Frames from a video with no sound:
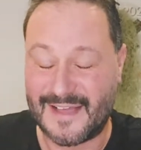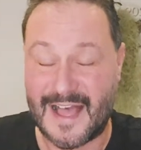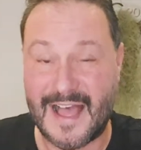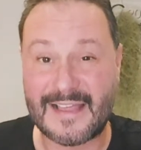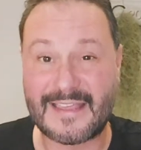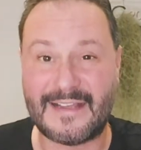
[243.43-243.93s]

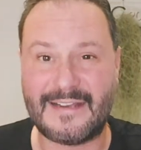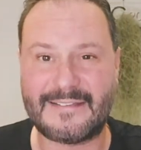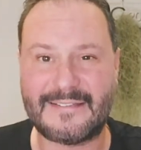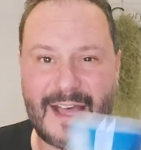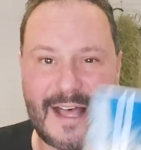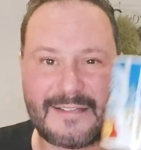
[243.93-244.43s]
Anche
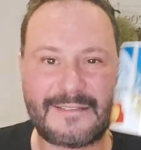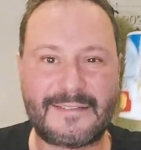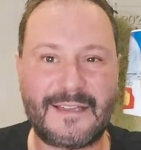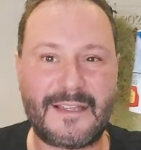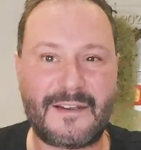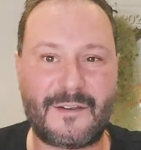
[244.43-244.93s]
le
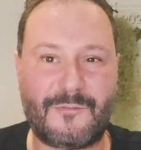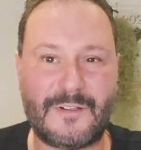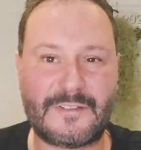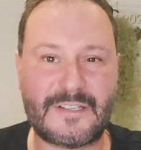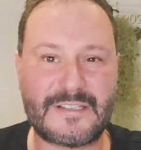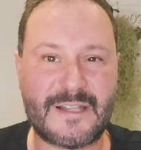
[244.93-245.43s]
tazze ne ho
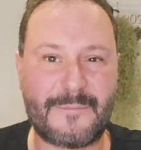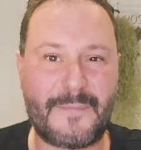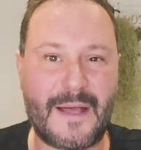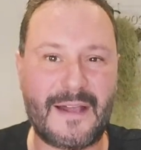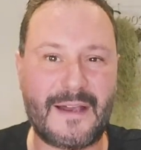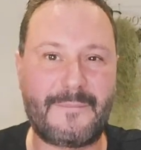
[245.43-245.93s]
fatte
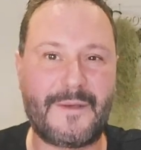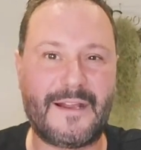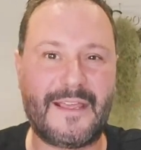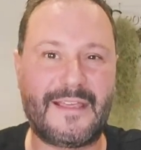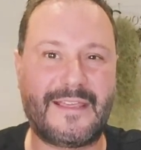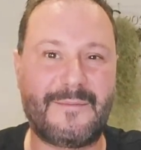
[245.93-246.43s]
stampare
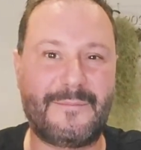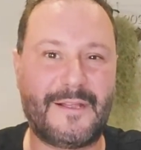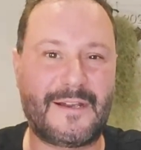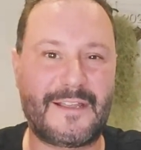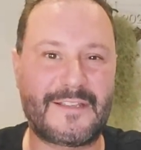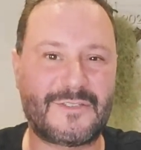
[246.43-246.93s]
parecchie
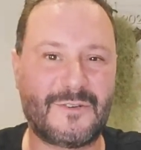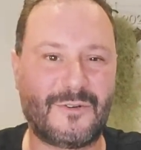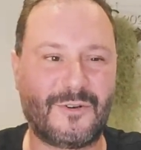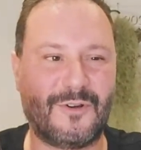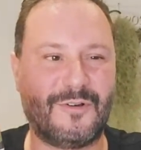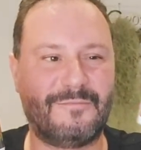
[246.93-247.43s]
perché
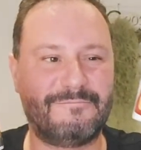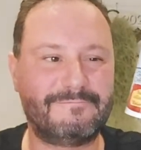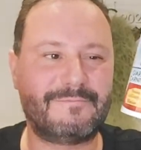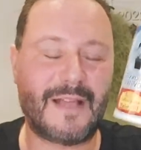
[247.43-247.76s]
sono